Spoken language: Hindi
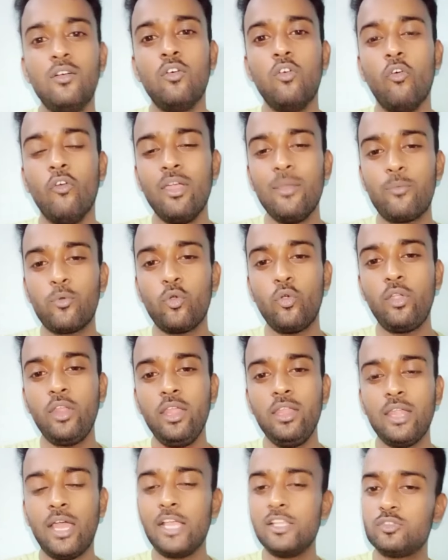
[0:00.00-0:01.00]
वे
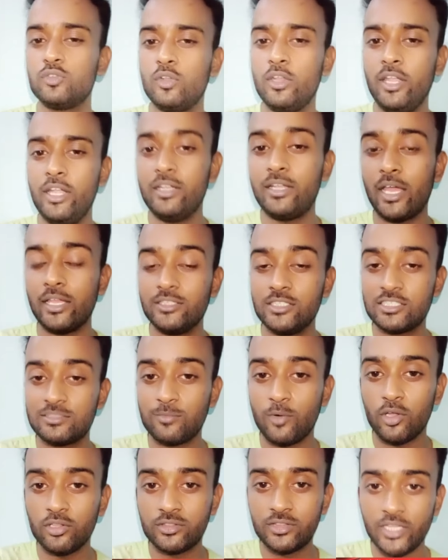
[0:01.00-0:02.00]
प्रोटीन आइसोलेट
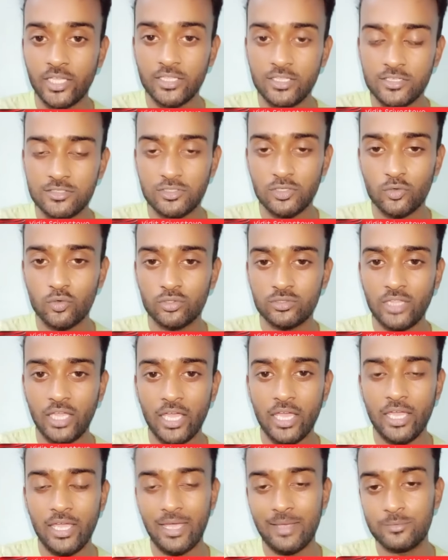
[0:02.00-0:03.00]
डाइजेस्ट बहुत तेज़ी से
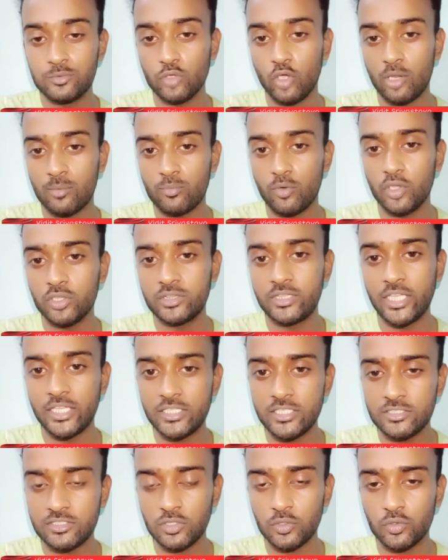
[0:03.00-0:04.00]
होता है एब्जॉर्ब बहुत
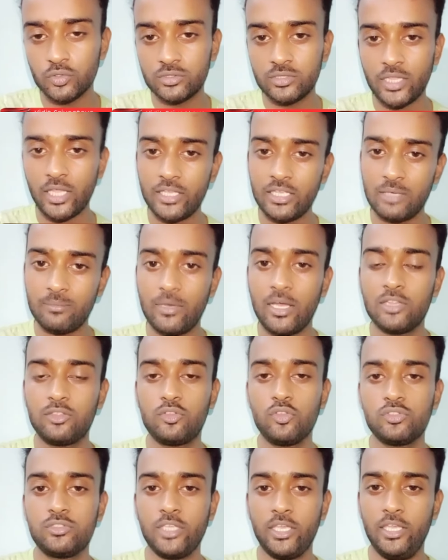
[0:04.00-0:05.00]
तेज़ी से होता है ये
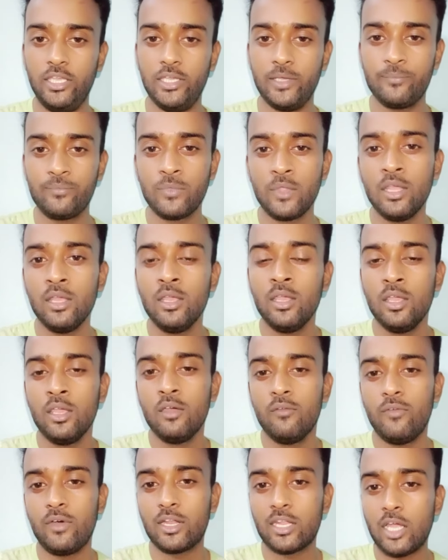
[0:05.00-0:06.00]
बात तो सही है
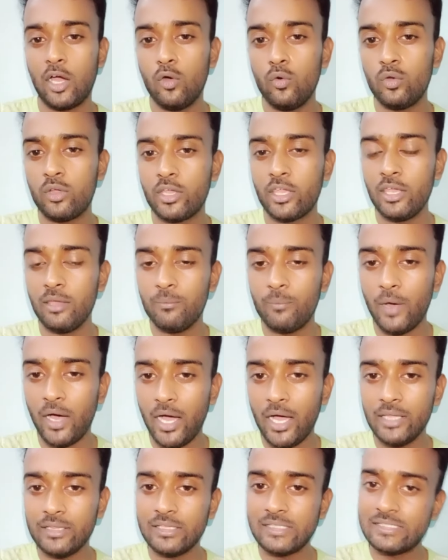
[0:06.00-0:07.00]
वर्कआउट के
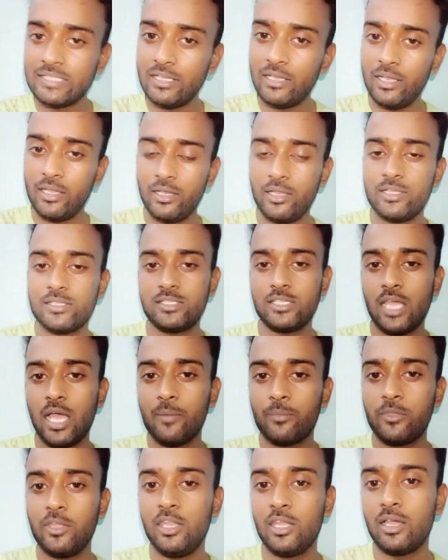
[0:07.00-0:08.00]
बाद इसे लेने से
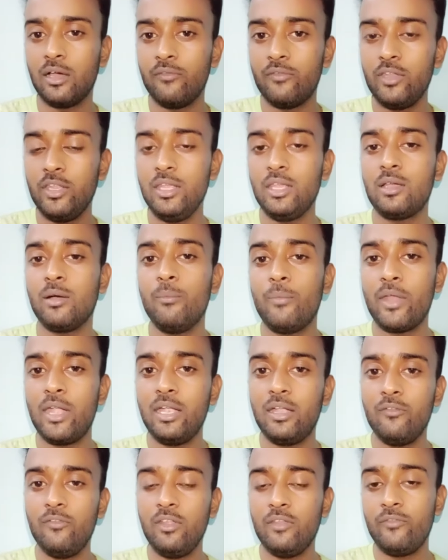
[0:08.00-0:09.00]
आपकी रिकवरी
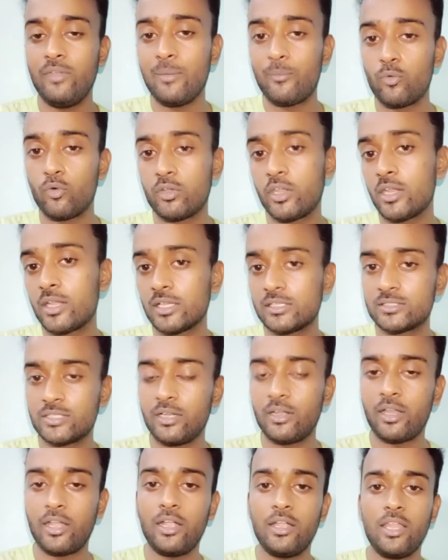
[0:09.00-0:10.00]
कंपेरेटिवली वे प्रोटीन
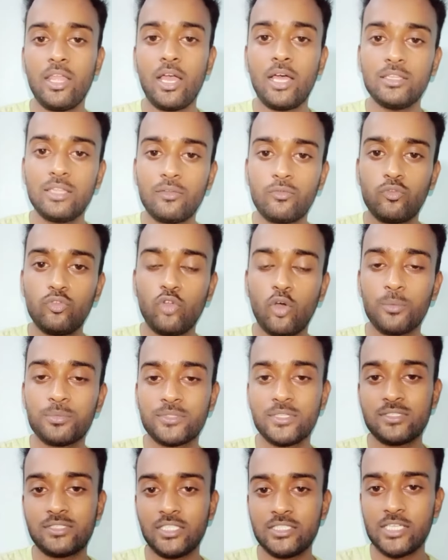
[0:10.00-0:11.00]
कंसनट्रेट या अदर फूड
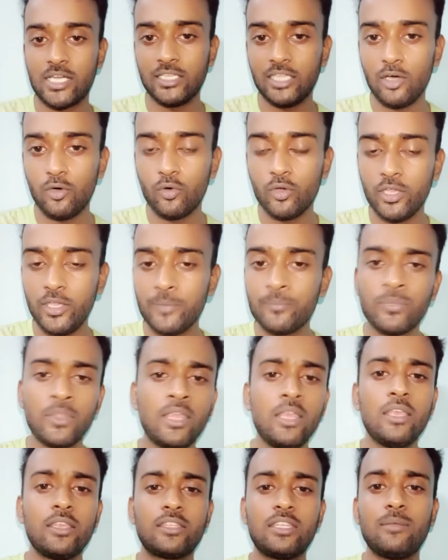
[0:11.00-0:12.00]
ऑप्शन से ज़्यादा होगी
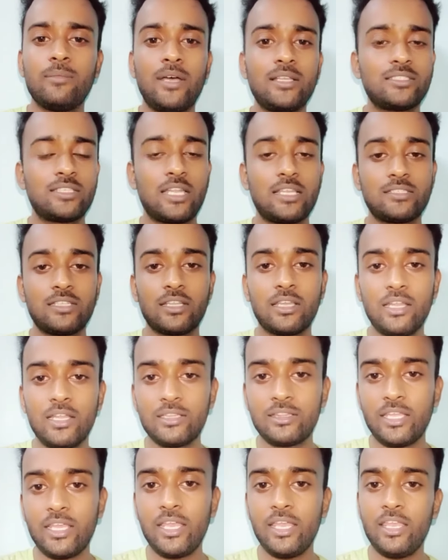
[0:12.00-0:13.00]
ये बात सरासर
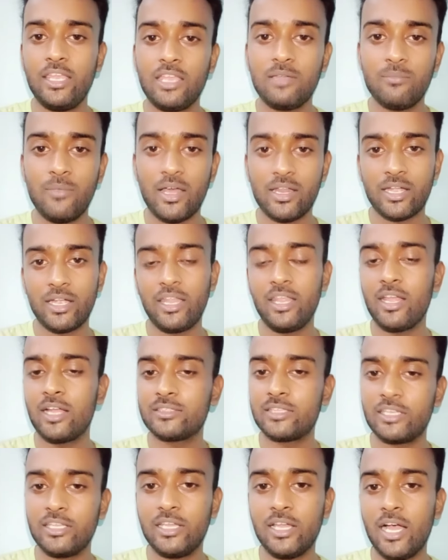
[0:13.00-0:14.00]
गलत है एक मार्केटिंग
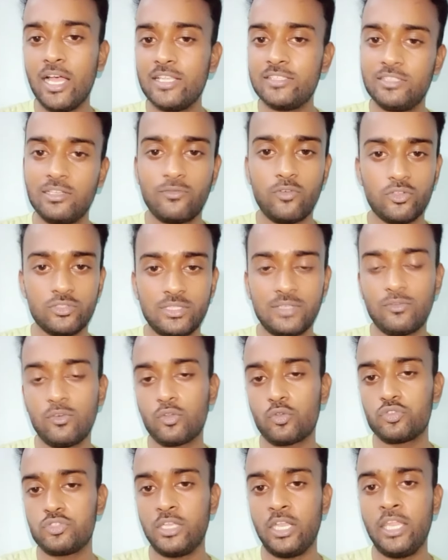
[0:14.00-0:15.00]
का तरीका है सिर्फ और सिर्फ
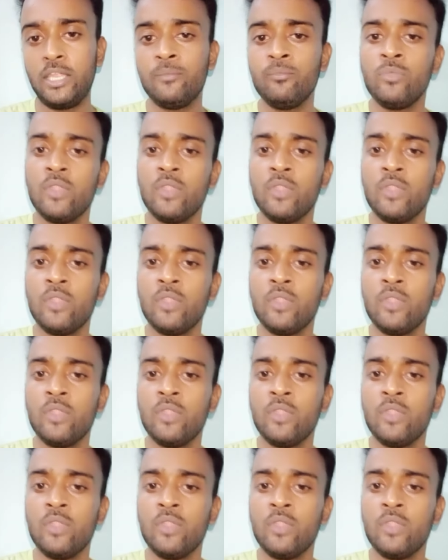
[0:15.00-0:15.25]
और कुछ नहीं